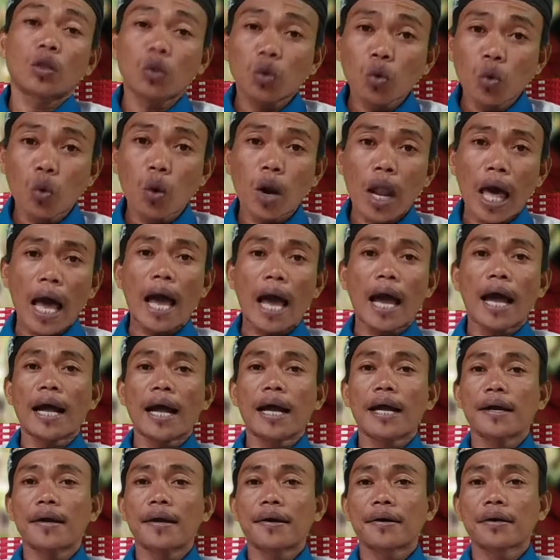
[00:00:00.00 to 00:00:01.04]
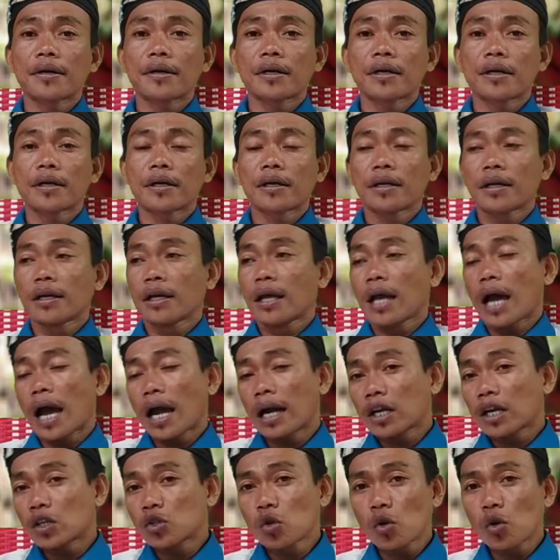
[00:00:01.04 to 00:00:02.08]
tulang,
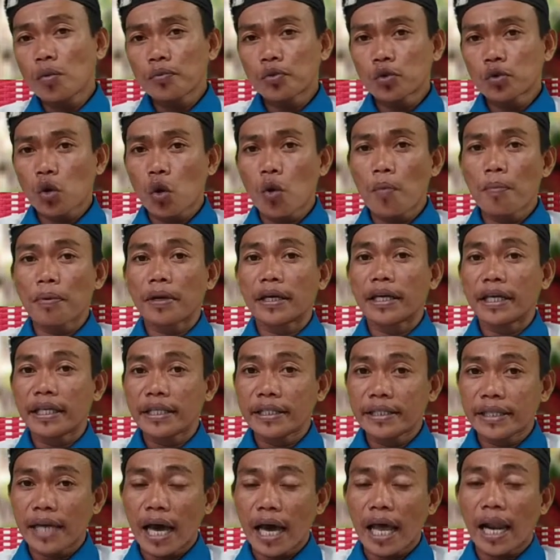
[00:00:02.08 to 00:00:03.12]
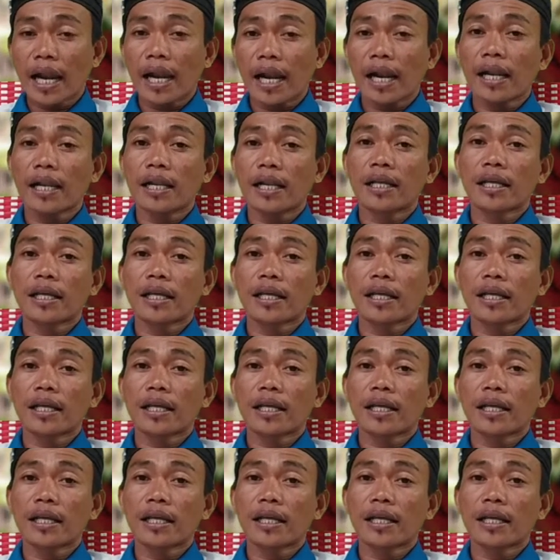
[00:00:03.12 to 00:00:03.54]
ada sumsum, ginjal,